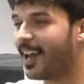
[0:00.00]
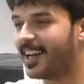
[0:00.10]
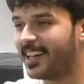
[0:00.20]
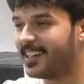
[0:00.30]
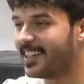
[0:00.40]
لا
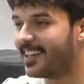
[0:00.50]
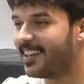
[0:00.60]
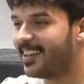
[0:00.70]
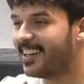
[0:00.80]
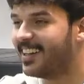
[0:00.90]
يعنيه
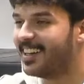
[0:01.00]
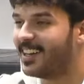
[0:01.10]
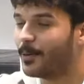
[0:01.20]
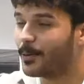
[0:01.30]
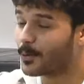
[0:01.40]

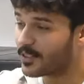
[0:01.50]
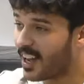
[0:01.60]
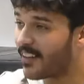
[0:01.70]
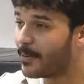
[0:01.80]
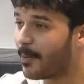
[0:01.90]
ويكون
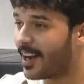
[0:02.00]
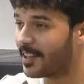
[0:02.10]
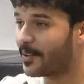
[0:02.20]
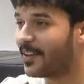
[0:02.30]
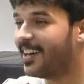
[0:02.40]
طافي
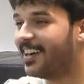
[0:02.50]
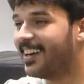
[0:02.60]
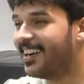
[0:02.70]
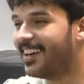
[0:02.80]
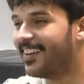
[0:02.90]
مايكو
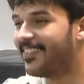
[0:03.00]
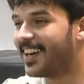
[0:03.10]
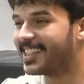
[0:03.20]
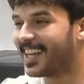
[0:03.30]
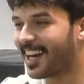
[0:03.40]

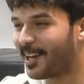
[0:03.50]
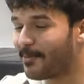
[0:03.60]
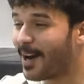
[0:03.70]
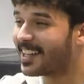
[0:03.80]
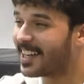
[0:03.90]
فشغل
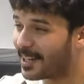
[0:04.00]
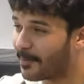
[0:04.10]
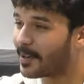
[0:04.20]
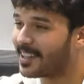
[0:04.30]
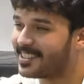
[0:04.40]
مايكك
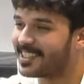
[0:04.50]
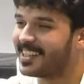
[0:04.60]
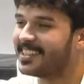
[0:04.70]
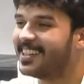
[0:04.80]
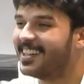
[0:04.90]
قبل كل
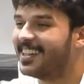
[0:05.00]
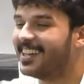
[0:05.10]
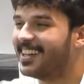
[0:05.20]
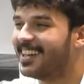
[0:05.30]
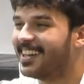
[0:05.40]
شيء
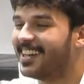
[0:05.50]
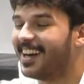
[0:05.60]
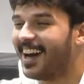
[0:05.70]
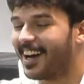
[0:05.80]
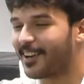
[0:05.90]

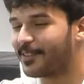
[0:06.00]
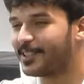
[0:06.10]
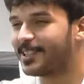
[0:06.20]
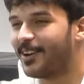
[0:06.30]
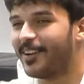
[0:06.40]
عرفت
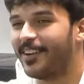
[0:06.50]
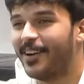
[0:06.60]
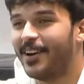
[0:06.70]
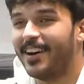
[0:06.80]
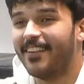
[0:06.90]
شلون؟
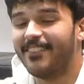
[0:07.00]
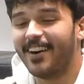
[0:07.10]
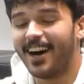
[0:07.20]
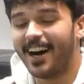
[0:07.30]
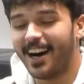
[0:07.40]

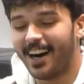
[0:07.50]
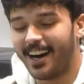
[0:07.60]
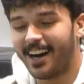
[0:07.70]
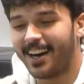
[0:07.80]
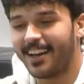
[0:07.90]

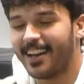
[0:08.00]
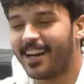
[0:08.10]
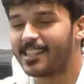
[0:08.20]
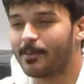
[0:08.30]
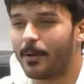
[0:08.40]

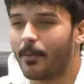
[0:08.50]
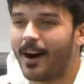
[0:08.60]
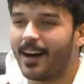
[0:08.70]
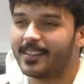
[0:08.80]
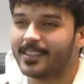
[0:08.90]
فلازم
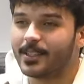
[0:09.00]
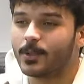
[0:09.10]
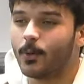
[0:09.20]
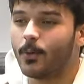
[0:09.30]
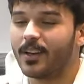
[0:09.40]
الواحد
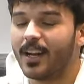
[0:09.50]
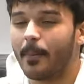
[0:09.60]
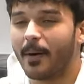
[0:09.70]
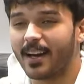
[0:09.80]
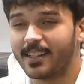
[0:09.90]
يكون لا
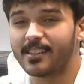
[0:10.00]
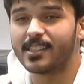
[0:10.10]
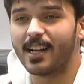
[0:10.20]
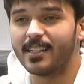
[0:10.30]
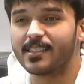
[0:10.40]
بغى
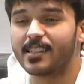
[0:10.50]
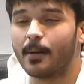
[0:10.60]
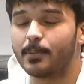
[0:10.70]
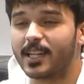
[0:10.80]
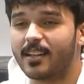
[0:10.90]
ينصح
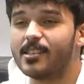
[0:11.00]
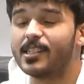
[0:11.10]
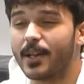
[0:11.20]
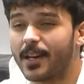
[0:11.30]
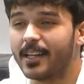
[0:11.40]
ينصح بشكل
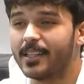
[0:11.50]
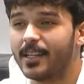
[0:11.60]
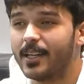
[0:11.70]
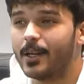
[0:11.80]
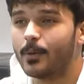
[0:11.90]
سري
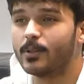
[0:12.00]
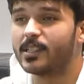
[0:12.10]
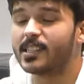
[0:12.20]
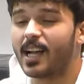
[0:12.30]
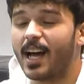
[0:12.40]

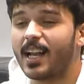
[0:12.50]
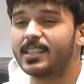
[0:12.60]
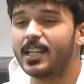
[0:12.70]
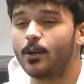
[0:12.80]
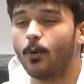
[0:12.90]
وينصح على
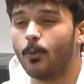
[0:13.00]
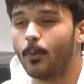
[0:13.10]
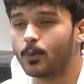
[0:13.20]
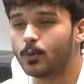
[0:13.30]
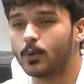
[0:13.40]
شيء هو
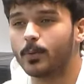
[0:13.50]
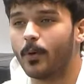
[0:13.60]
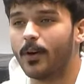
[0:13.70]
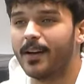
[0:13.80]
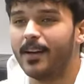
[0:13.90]
موجود
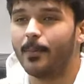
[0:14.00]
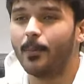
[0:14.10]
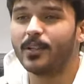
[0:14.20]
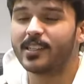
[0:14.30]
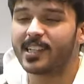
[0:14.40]
به
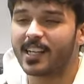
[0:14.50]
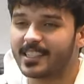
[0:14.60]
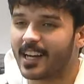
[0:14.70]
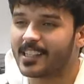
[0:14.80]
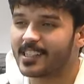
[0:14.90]
مو ينصح
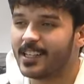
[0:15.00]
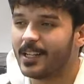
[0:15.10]
شخص